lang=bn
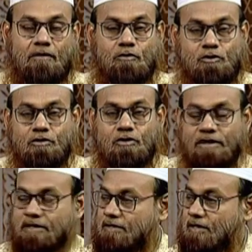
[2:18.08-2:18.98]
কোনো সন্দেহ
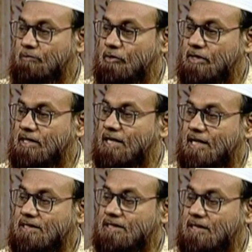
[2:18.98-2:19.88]
নেই এর প্রত্যেকটি
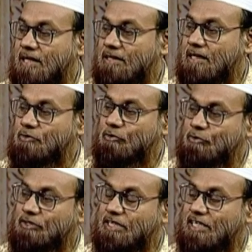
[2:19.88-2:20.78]
কাজের সাথে আল্লাহ তারা
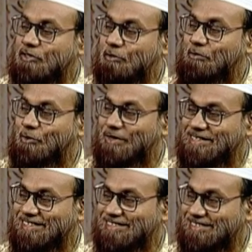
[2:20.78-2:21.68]
সন্তুষ্টির একটা সম্পর্ক
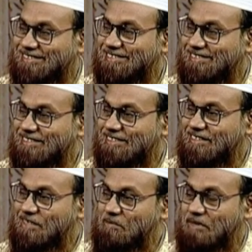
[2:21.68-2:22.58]
আছে
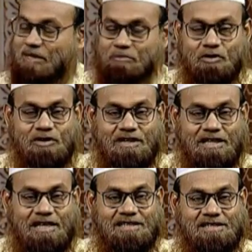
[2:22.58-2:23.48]
মানে এর প্রত্যেকটি
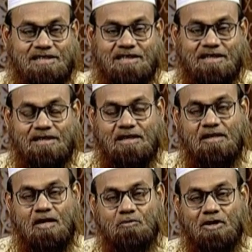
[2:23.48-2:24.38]
কাজের সাথে
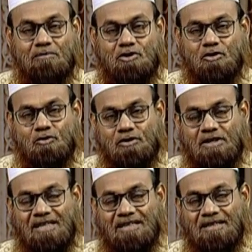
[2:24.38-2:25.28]
আল্লাহ রাবুল আলমীর
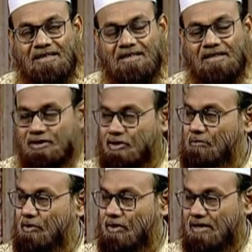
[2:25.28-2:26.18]
সন্তুষ্টির একটি
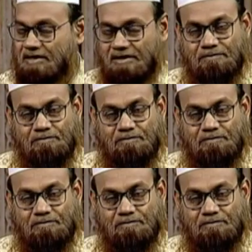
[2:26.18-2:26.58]
সম্পর্ক আছে